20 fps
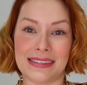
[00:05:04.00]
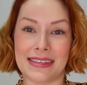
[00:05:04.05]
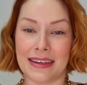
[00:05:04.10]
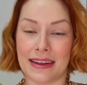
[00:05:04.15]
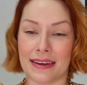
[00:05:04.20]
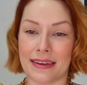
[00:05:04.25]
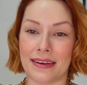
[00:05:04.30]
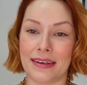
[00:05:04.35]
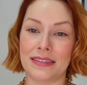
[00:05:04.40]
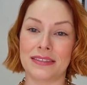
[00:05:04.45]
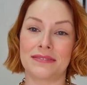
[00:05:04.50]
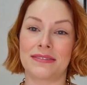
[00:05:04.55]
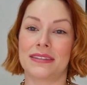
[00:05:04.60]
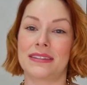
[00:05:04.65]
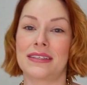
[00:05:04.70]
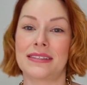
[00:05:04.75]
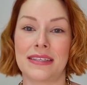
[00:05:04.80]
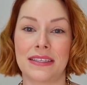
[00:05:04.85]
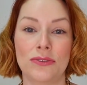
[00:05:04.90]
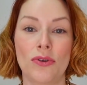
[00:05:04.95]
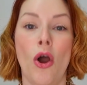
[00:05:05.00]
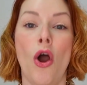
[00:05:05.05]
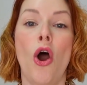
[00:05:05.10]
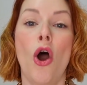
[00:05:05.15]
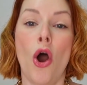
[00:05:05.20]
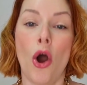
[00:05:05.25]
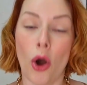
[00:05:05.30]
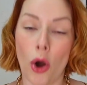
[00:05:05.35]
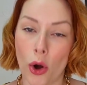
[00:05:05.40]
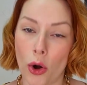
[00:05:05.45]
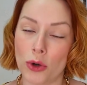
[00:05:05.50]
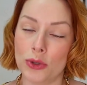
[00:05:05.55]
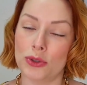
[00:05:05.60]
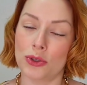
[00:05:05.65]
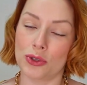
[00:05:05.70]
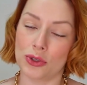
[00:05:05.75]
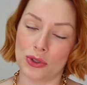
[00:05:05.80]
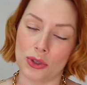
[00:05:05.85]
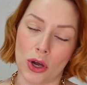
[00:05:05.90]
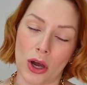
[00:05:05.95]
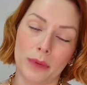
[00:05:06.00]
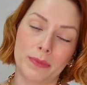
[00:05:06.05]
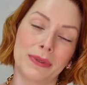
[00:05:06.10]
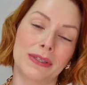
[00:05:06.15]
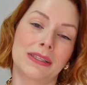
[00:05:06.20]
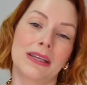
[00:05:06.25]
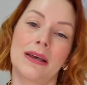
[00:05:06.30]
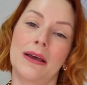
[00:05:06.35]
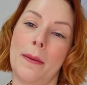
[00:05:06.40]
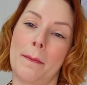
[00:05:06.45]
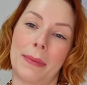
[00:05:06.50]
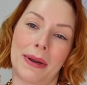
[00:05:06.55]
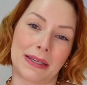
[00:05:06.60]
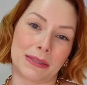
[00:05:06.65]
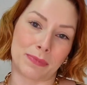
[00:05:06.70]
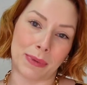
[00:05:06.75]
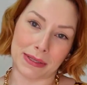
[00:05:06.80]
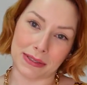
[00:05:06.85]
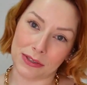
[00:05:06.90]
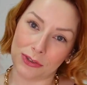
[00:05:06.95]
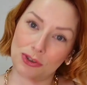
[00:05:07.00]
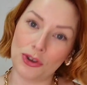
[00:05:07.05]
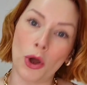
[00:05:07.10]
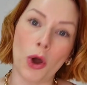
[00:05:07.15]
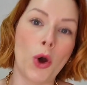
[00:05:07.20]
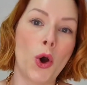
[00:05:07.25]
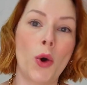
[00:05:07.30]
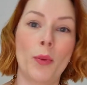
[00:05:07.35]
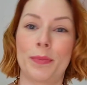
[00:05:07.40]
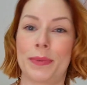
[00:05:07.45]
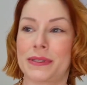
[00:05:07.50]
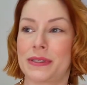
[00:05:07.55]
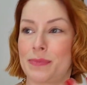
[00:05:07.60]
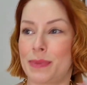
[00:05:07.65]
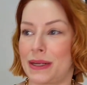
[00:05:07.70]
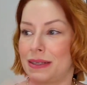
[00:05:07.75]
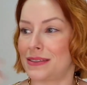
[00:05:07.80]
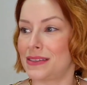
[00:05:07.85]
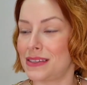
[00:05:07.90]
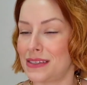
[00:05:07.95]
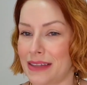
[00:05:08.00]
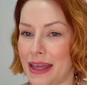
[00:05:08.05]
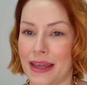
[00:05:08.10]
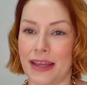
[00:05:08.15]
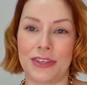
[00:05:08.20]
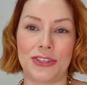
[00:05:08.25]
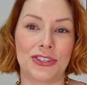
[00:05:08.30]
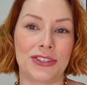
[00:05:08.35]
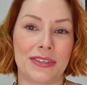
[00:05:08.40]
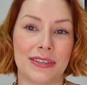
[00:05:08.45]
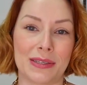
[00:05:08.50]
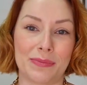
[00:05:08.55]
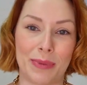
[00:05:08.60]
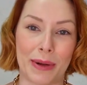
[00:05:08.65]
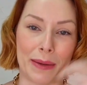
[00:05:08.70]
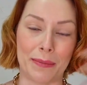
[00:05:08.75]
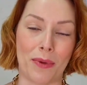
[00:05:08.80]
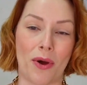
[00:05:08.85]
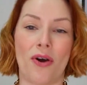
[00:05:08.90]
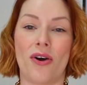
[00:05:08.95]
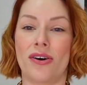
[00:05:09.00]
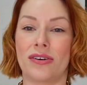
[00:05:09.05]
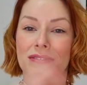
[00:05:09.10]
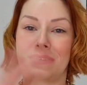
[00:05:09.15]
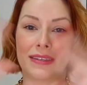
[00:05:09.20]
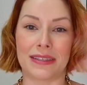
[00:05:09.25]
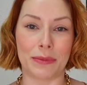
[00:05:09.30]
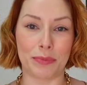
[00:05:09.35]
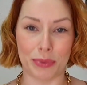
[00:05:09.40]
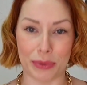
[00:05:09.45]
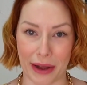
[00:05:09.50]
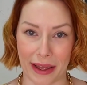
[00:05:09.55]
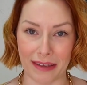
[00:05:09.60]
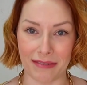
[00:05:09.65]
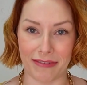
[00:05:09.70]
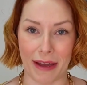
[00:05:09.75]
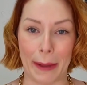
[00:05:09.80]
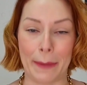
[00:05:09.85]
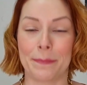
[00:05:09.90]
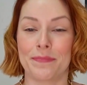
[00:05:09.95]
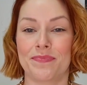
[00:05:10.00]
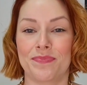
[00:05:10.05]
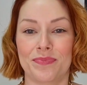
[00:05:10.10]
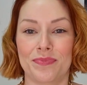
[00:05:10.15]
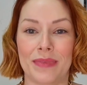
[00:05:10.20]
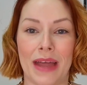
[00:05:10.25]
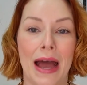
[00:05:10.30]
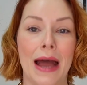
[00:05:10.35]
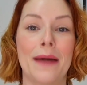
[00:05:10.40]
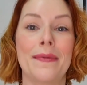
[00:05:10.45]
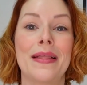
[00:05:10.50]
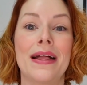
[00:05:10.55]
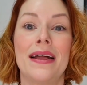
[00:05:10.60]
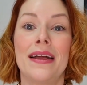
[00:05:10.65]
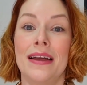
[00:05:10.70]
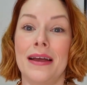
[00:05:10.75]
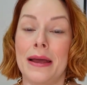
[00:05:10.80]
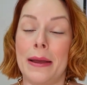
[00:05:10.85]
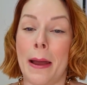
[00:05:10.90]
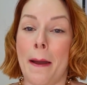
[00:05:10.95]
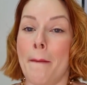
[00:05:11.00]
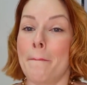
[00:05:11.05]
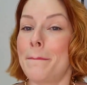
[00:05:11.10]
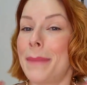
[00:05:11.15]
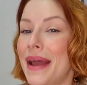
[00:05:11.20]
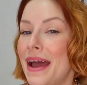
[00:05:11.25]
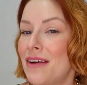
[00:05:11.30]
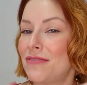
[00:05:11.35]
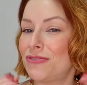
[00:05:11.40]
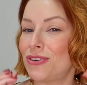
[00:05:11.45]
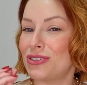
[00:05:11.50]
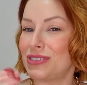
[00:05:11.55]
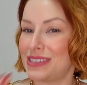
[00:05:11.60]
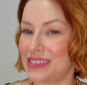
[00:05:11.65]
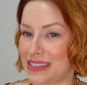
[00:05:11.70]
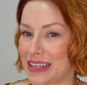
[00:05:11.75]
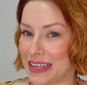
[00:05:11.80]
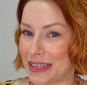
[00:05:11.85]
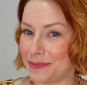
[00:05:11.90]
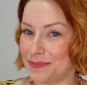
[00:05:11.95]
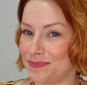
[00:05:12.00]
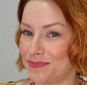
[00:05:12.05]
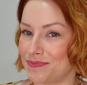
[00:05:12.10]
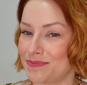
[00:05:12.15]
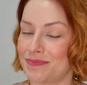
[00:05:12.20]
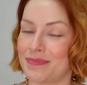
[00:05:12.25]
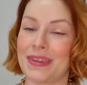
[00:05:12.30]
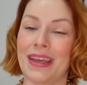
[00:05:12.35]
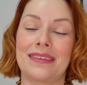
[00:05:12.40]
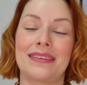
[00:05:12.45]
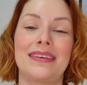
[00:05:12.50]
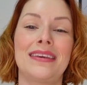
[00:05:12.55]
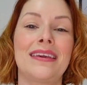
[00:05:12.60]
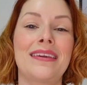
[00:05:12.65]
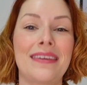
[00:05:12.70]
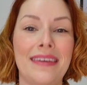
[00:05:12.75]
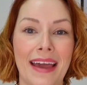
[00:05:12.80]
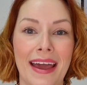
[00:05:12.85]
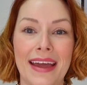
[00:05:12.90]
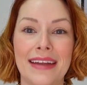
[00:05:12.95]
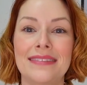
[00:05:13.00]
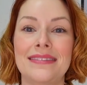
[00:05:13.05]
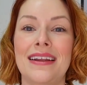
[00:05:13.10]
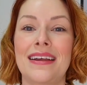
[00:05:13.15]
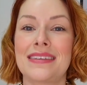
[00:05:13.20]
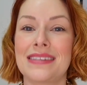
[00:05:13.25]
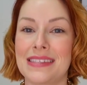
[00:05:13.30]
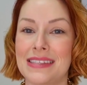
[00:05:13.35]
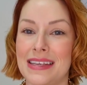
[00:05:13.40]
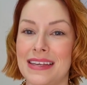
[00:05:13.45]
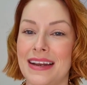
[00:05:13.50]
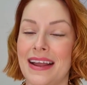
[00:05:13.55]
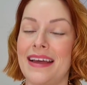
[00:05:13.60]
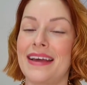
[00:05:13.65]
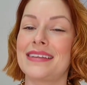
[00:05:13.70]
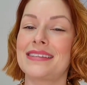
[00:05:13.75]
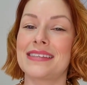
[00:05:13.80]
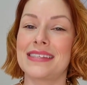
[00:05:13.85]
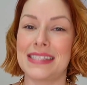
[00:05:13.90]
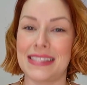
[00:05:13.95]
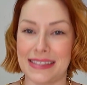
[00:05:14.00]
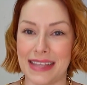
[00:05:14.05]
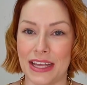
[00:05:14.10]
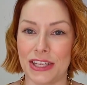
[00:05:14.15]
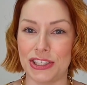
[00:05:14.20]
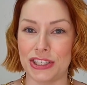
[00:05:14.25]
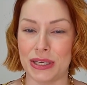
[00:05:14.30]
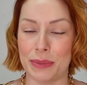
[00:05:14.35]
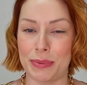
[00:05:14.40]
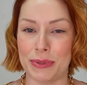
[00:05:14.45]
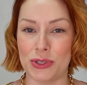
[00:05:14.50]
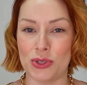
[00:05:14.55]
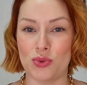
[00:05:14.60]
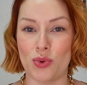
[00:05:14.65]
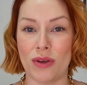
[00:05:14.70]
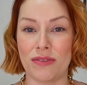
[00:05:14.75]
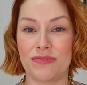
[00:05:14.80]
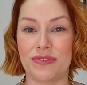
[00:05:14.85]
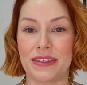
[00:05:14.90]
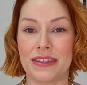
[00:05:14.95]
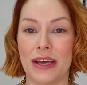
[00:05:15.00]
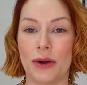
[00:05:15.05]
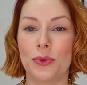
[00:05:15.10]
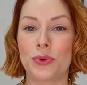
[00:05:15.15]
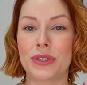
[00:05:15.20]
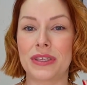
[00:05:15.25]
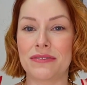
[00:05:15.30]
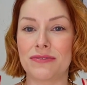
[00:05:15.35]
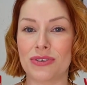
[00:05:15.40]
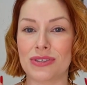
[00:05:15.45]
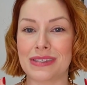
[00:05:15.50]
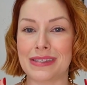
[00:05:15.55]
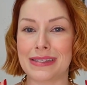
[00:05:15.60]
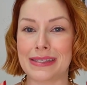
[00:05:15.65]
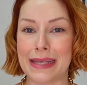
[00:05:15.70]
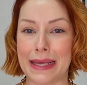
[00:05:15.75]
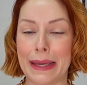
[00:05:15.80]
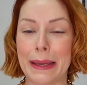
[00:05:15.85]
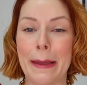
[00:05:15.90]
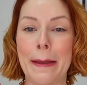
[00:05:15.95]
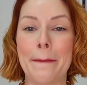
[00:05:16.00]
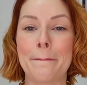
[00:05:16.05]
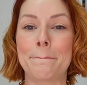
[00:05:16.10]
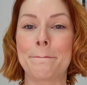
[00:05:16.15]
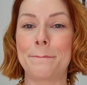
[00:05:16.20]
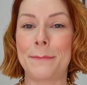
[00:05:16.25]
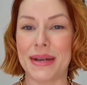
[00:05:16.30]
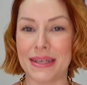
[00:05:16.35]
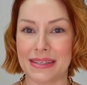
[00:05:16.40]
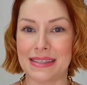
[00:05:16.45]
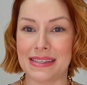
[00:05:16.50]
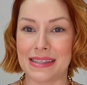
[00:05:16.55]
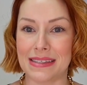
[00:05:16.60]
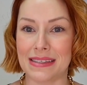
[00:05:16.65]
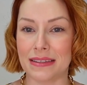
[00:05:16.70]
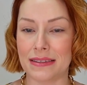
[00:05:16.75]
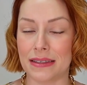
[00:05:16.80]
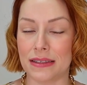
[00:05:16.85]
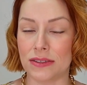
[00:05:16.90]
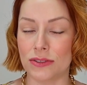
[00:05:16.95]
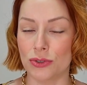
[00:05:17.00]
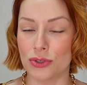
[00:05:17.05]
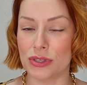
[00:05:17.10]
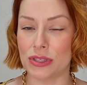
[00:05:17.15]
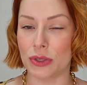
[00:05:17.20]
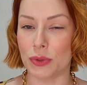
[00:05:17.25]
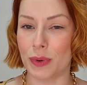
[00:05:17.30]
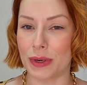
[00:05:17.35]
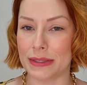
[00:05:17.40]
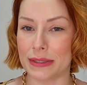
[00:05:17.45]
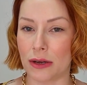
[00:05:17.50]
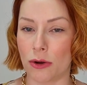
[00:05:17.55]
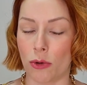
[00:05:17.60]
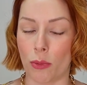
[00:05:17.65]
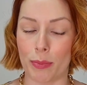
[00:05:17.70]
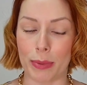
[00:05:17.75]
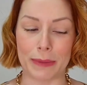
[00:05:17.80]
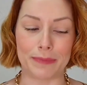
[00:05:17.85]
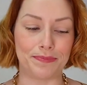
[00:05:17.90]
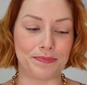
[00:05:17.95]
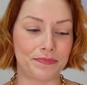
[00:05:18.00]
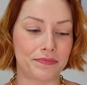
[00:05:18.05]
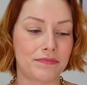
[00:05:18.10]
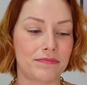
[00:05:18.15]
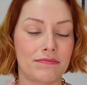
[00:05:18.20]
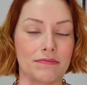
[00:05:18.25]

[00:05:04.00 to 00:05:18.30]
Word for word: reciclando e vai trazendo outros nomes para as peças de roupas, para as estéticas, para moda e por aí vai, tá? Para você que quer trazer essa estética para sua vida, o que você precisa ter no seu guarda-roupa.